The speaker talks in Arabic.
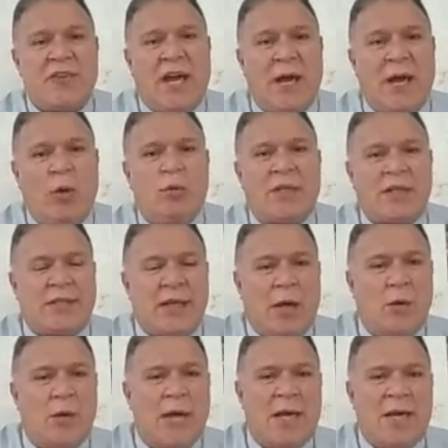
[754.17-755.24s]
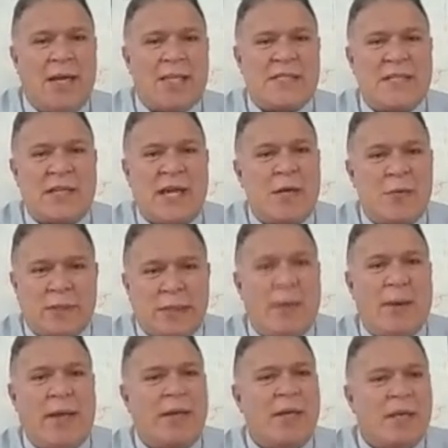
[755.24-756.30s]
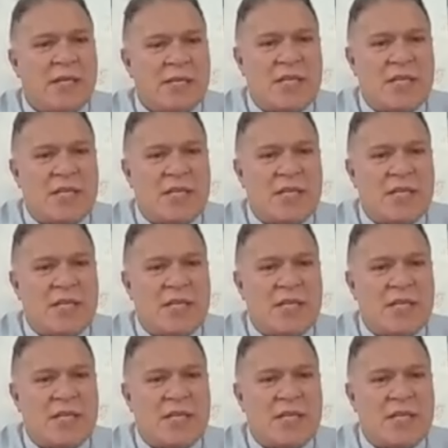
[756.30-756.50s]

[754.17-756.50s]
بعودة هؤلاء الأسيرين وطبعا